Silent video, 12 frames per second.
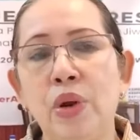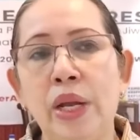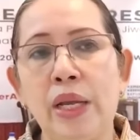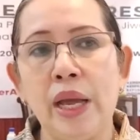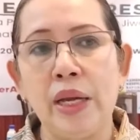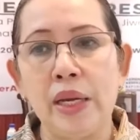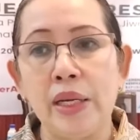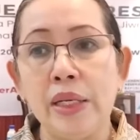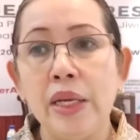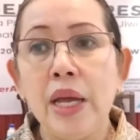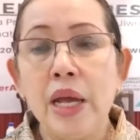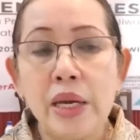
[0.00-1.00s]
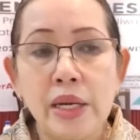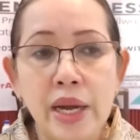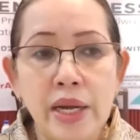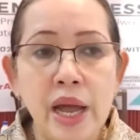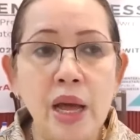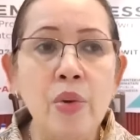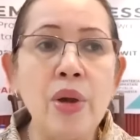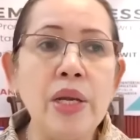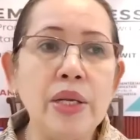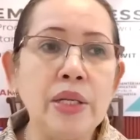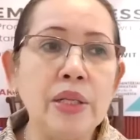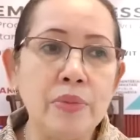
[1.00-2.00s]
Oleh karena ini, dari
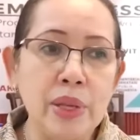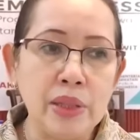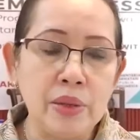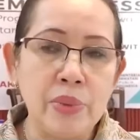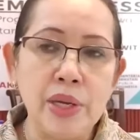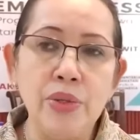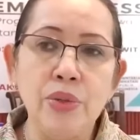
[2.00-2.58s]
awal ini teman-teman